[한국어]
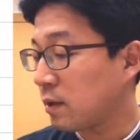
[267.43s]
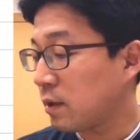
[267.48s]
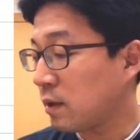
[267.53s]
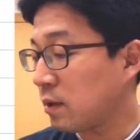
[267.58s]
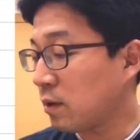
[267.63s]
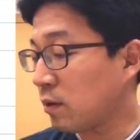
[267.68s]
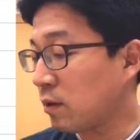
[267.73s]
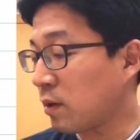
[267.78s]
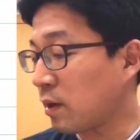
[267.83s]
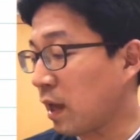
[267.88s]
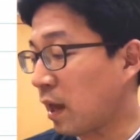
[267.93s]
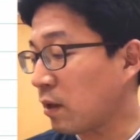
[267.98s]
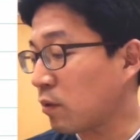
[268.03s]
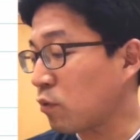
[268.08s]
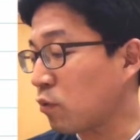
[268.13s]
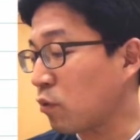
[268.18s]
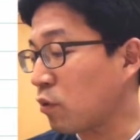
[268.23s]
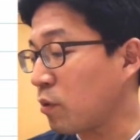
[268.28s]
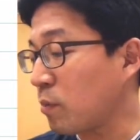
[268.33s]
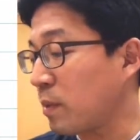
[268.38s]
이거를
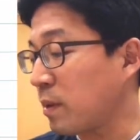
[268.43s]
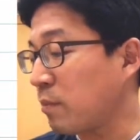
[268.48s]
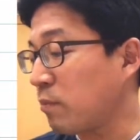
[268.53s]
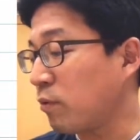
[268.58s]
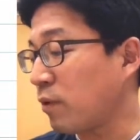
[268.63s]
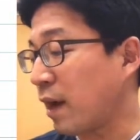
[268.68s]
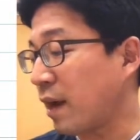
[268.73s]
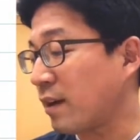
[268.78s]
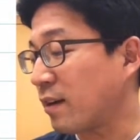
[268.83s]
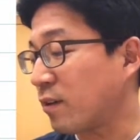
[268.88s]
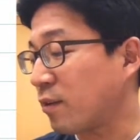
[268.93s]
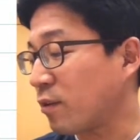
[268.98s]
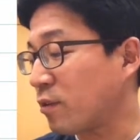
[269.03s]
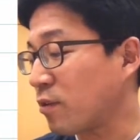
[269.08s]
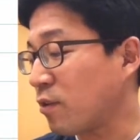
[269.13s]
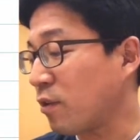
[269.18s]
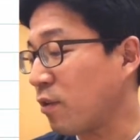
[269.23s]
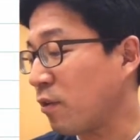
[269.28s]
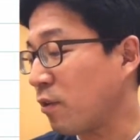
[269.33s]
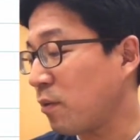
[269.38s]
양쪽을 미분하는
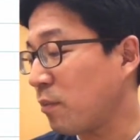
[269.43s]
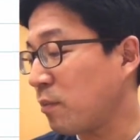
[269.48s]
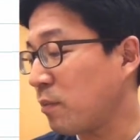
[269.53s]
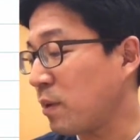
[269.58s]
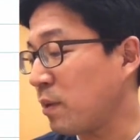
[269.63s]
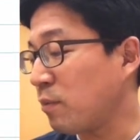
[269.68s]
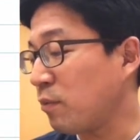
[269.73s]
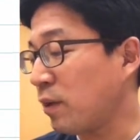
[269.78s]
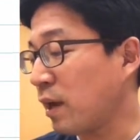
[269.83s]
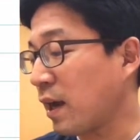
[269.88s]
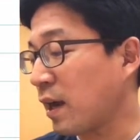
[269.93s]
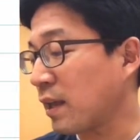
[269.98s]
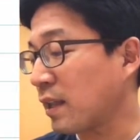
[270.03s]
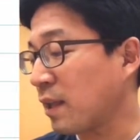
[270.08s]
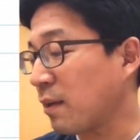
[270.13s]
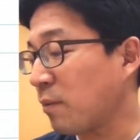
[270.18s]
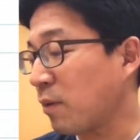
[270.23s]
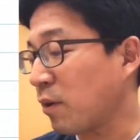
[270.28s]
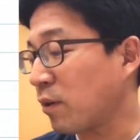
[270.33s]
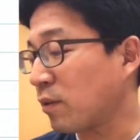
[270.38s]
거죠. 미분하게
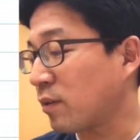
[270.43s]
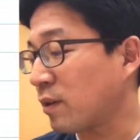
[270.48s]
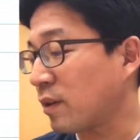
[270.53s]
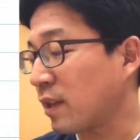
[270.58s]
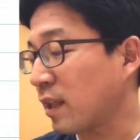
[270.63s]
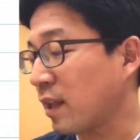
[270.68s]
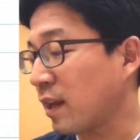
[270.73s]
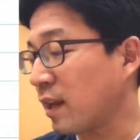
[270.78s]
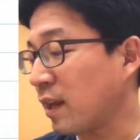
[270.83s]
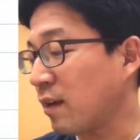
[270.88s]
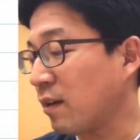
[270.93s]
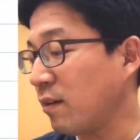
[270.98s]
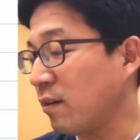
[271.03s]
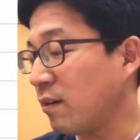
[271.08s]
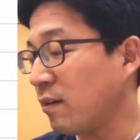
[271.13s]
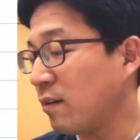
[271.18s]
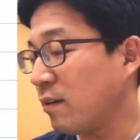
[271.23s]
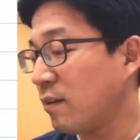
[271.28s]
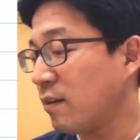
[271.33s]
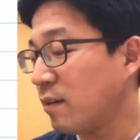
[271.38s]
되면 어떻게 되나요?
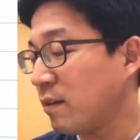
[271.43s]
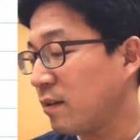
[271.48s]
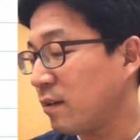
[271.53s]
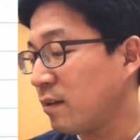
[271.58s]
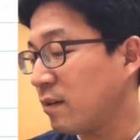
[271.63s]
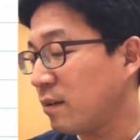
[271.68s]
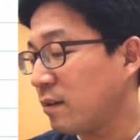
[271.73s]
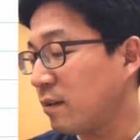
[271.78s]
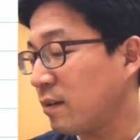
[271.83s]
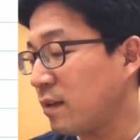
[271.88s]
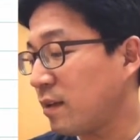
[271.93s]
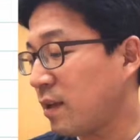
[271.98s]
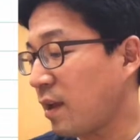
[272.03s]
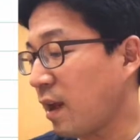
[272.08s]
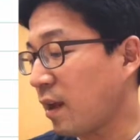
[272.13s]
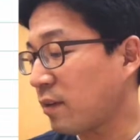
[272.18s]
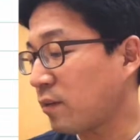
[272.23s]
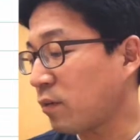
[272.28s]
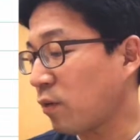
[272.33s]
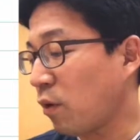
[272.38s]

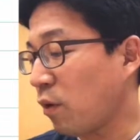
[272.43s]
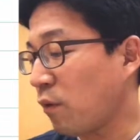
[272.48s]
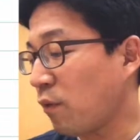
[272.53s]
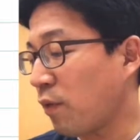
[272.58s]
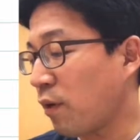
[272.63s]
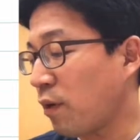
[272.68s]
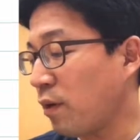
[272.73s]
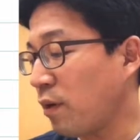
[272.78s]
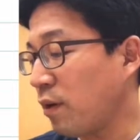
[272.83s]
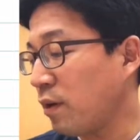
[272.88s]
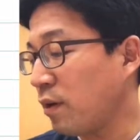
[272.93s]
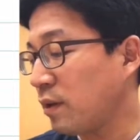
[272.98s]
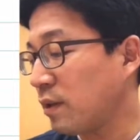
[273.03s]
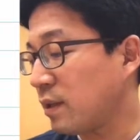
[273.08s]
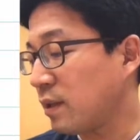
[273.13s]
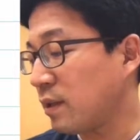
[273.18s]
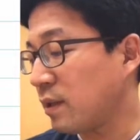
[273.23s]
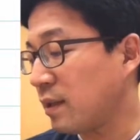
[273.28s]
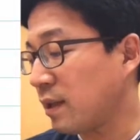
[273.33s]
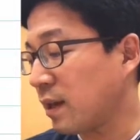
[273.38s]
dx over
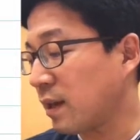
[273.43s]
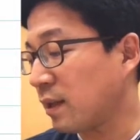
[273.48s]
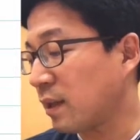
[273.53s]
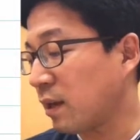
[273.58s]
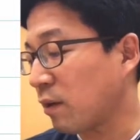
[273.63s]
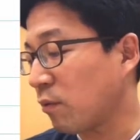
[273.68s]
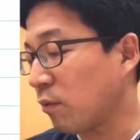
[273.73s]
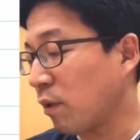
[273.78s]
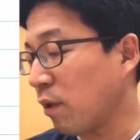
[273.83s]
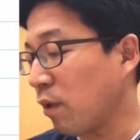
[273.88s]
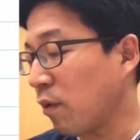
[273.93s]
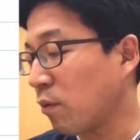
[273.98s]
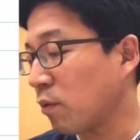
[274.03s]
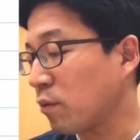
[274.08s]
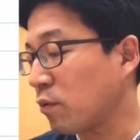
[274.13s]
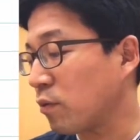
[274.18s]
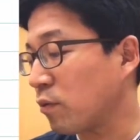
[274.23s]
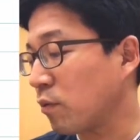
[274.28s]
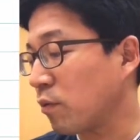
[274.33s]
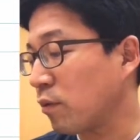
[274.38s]
dt가 되고요.
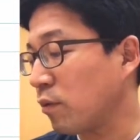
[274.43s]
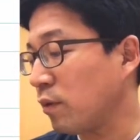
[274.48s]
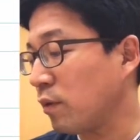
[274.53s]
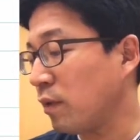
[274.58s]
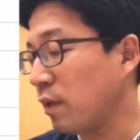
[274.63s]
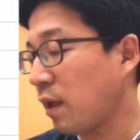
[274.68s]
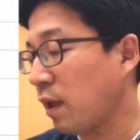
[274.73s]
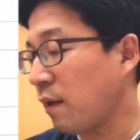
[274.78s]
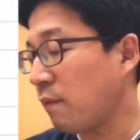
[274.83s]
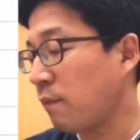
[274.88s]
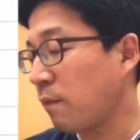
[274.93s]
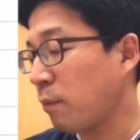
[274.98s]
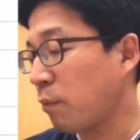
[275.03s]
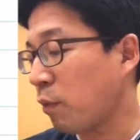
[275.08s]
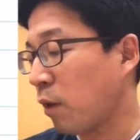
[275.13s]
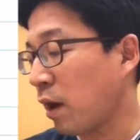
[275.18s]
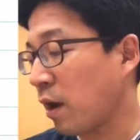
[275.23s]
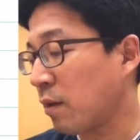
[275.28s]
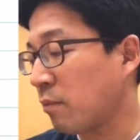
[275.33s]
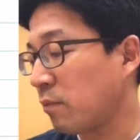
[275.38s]
오른쪽은
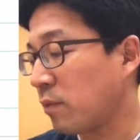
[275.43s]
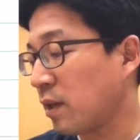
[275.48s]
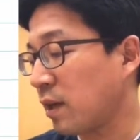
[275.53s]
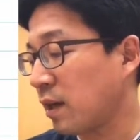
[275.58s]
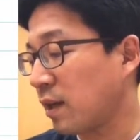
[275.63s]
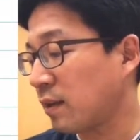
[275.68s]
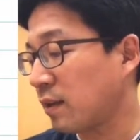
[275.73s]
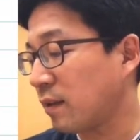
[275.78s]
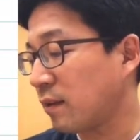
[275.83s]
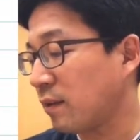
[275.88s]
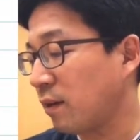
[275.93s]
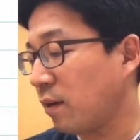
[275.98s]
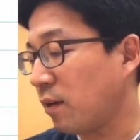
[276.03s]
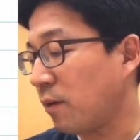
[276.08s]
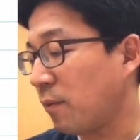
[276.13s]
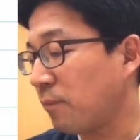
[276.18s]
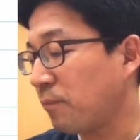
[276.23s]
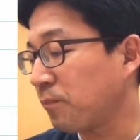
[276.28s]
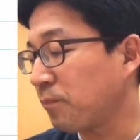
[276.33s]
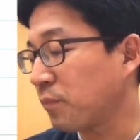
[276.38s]
f't가
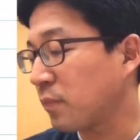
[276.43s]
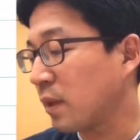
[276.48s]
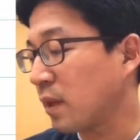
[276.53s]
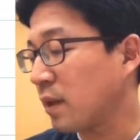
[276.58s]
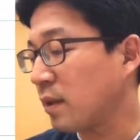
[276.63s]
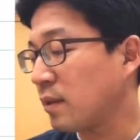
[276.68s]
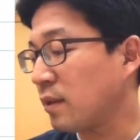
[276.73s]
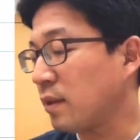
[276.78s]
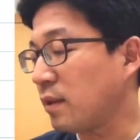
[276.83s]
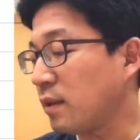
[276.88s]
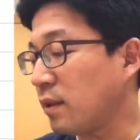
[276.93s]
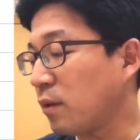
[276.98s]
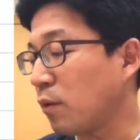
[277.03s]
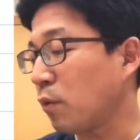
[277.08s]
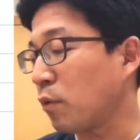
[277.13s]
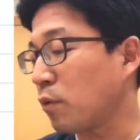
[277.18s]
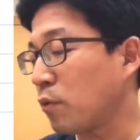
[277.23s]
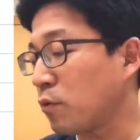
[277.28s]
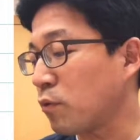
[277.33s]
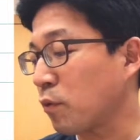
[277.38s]
돼서 dt를
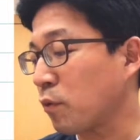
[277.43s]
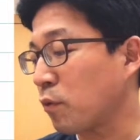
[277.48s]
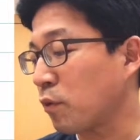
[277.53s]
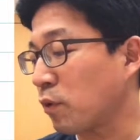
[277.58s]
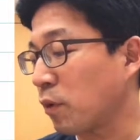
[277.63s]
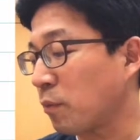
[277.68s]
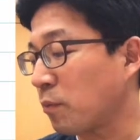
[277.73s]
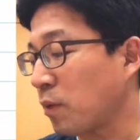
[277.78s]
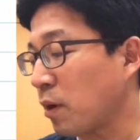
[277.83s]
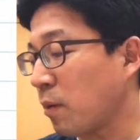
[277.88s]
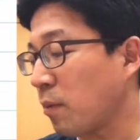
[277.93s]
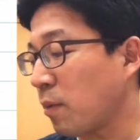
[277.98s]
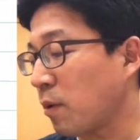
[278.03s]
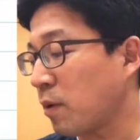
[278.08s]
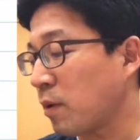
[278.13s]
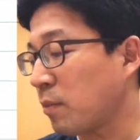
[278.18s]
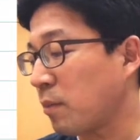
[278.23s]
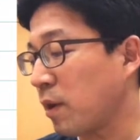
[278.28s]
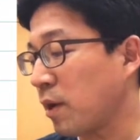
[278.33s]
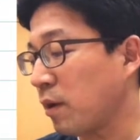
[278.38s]
오른쪽으로
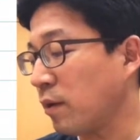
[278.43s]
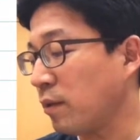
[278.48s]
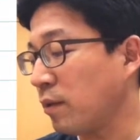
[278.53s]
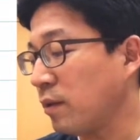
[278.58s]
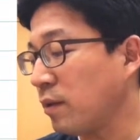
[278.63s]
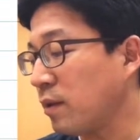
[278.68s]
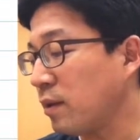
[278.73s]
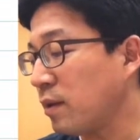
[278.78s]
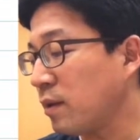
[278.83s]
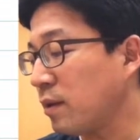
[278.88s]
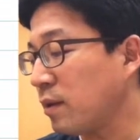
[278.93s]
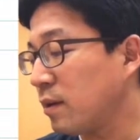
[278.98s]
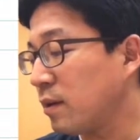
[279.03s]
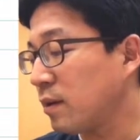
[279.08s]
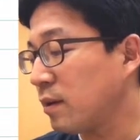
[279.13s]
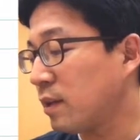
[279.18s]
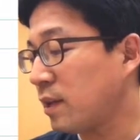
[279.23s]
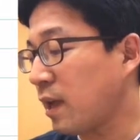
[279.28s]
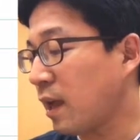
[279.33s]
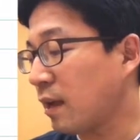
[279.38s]
넘겨버리면
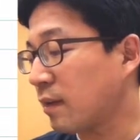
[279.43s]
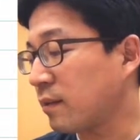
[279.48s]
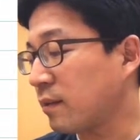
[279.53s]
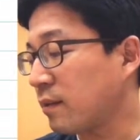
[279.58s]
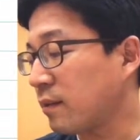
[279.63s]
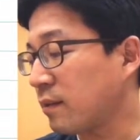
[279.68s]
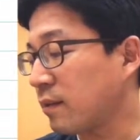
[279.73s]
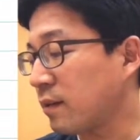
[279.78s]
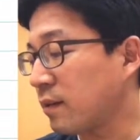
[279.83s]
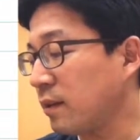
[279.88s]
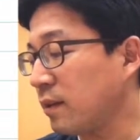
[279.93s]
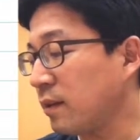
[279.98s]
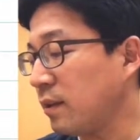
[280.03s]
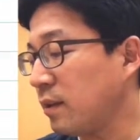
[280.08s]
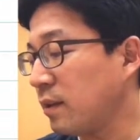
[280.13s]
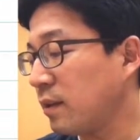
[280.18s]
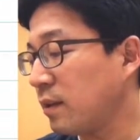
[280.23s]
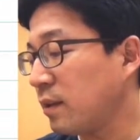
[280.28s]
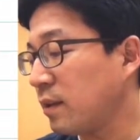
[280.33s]
dx는